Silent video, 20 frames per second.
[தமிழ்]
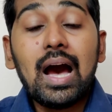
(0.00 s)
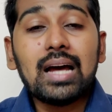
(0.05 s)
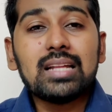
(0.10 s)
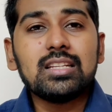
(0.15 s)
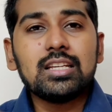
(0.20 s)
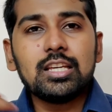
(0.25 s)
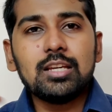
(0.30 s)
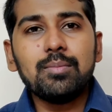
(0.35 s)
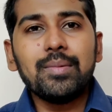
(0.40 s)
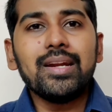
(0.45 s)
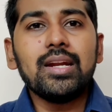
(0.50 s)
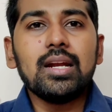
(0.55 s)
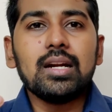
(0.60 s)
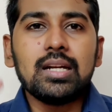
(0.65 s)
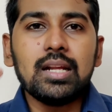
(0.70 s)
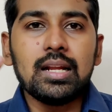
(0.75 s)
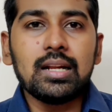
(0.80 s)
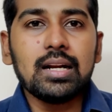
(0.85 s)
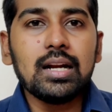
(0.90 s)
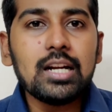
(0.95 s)
அதை
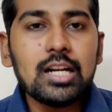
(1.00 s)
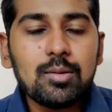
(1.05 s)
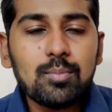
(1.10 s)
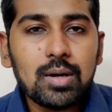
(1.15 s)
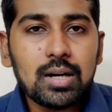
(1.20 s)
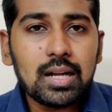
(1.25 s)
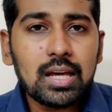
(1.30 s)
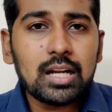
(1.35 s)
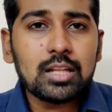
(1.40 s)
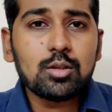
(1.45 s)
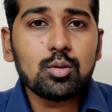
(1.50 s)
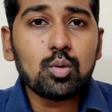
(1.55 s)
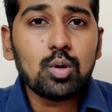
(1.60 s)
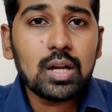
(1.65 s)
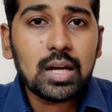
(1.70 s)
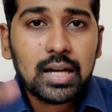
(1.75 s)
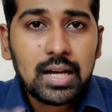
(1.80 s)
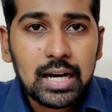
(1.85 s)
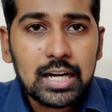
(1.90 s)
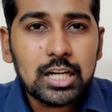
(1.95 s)
இமீடியட்டா ரெண்டு மணி
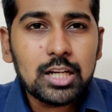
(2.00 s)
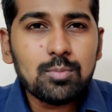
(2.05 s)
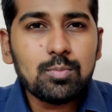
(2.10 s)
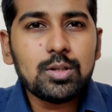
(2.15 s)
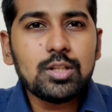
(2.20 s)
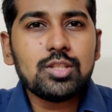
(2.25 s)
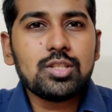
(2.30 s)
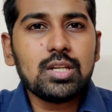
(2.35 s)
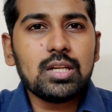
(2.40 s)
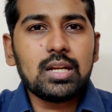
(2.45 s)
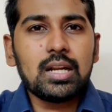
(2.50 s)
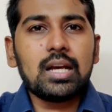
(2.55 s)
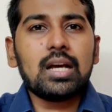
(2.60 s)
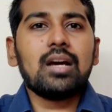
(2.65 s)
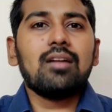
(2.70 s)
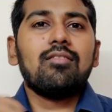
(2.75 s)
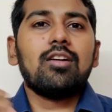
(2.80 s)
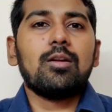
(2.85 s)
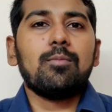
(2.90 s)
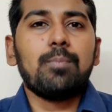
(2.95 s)
நேரத்துக்குள்ளே கண்டுபிடிச்சு
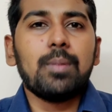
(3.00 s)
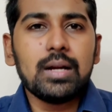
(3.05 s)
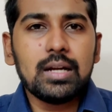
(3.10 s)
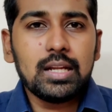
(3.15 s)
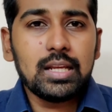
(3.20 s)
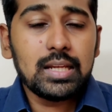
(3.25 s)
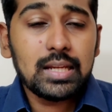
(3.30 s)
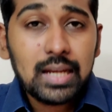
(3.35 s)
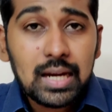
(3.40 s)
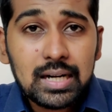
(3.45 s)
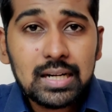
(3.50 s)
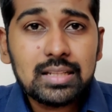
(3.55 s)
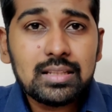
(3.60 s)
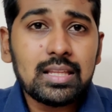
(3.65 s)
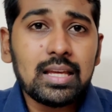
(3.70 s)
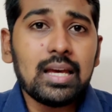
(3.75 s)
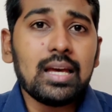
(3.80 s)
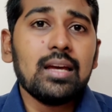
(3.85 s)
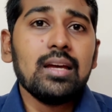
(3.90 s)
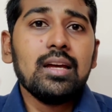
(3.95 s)
ரெக்கவர் பண்ணி
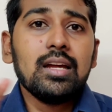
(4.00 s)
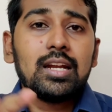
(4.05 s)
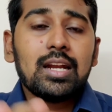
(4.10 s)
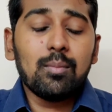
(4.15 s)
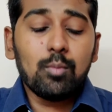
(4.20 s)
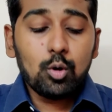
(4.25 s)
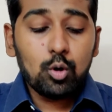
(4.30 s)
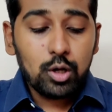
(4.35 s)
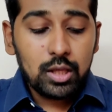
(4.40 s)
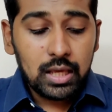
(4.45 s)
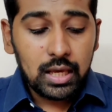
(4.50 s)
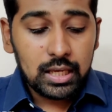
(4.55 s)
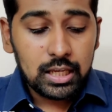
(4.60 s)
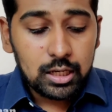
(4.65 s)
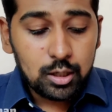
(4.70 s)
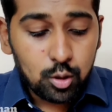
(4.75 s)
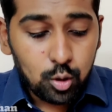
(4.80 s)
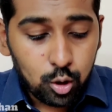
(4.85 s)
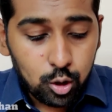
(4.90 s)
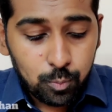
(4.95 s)
எடுத்த நம்மளுடைய
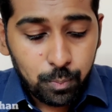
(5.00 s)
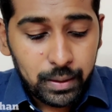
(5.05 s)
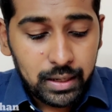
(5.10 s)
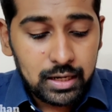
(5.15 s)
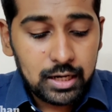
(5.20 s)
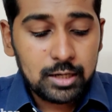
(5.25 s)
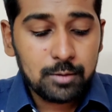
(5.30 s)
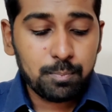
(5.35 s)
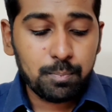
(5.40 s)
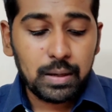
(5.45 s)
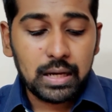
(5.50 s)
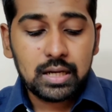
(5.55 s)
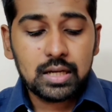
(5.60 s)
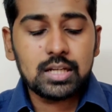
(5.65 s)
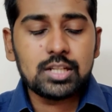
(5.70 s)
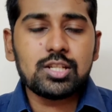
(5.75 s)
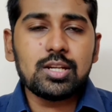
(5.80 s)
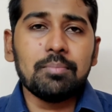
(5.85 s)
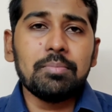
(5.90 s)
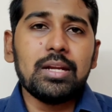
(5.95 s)
இன்னொரு பைலட்
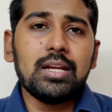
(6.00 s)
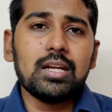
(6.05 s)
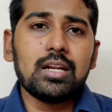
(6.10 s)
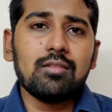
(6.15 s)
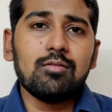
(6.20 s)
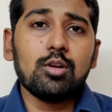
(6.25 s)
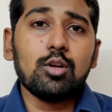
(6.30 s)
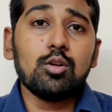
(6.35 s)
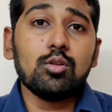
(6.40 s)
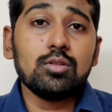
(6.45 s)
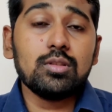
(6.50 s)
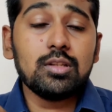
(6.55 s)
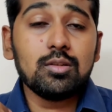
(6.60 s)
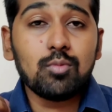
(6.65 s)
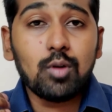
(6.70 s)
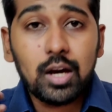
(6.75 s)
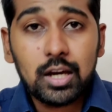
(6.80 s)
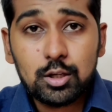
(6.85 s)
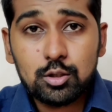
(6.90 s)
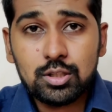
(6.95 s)
பங்கஜ் அப்படின்றவருக்கும்
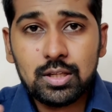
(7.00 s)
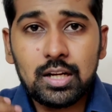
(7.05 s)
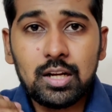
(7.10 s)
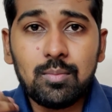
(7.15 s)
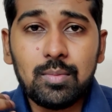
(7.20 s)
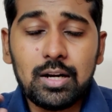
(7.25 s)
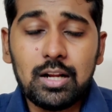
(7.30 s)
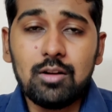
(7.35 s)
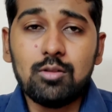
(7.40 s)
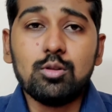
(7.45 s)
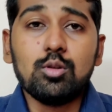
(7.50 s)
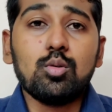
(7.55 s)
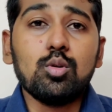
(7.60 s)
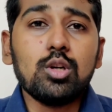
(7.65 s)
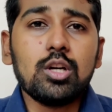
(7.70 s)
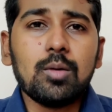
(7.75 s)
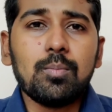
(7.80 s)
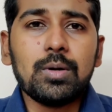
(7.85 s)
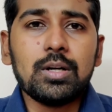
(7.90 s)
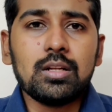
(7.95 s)
வந்துட்டு வாயுசேனா மெடல் வந்து
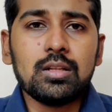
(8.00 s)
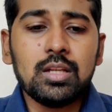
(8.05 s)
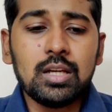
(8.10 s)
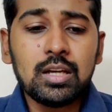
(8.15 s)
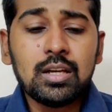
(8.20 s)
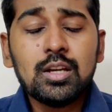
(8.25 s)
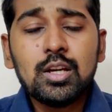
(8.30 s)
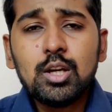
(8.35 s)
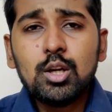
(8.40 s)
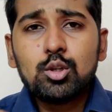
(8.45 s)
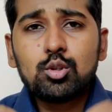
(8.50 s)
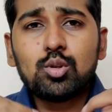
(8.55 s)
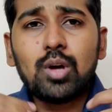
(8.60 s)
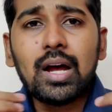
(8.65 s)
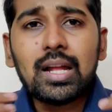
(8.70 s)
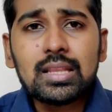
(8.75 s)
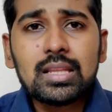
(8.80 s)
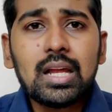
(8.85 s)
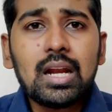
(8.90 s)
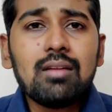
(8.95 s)
கொடுக்கப்பட்டது ஸோ
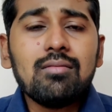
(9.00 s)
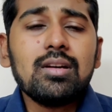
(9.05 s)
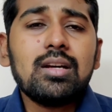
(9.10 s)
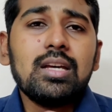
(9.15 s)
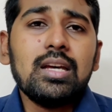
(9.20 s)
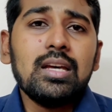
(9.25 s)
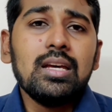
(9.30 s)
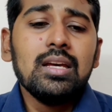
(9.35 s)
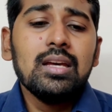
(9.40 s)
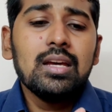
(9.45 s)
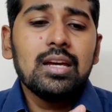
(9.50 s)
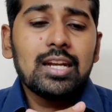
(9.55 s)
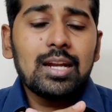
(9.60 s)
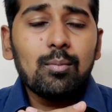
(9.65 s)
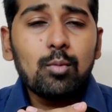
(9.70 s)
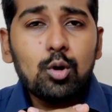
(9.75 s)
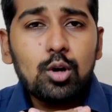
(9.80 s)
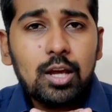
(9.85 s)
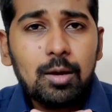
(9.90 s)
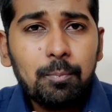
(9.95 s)
அந்த அளவுக்கு
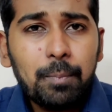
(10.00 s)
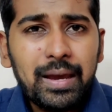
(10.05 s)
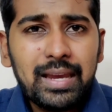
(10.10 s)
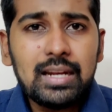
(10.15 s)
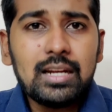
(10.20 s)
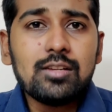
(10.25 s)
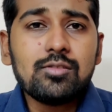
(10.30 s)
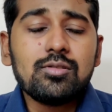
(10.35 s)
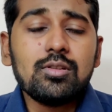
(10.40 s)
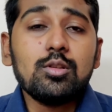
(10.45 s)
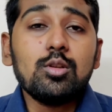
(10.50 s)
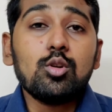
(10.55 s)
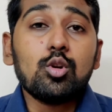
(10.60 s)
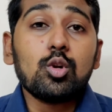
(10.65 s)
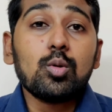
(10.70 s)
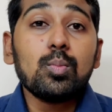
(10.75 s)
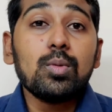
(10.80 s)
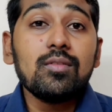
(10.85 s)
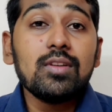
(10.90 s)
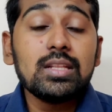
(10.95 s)
நம்மளுடைய பைலட்ஸ் வந்து
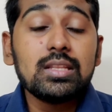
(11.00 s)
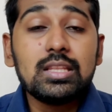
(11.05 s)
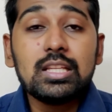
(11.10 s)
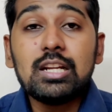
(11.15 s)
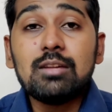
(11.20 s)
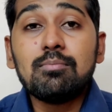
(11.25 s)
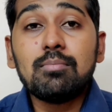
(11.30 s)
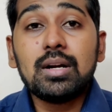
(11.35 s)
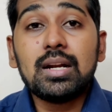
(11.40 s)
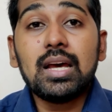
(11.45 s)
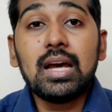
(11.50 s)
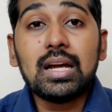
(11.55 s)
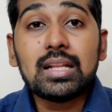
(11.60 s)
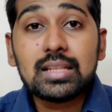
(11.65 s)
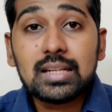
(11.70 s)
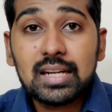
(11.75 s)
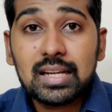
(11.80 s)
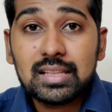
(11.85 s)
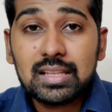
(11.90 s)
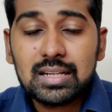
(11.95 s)
ரொம்பவே திறம்பட
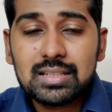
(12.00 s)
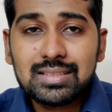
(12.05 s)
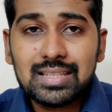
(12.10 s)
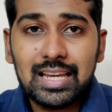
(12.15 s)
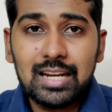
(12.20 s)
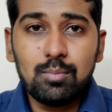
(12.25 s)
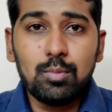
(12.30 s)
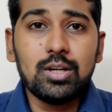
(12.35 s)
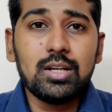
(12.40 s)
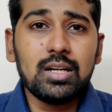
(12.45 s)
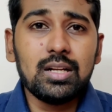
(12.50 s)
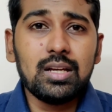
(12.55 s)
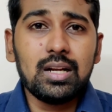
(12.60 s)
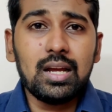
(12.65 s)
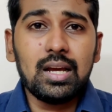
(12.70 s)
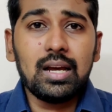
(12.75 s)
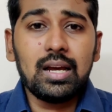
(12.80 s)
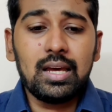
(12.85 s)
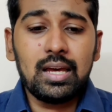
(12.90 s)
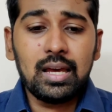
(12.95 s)
அந்த டயத்துல செயல்பட்டு
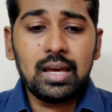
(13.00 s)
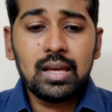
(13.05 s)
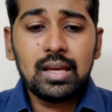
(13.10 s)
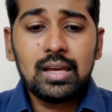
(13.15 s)
இருக்கிறாங்க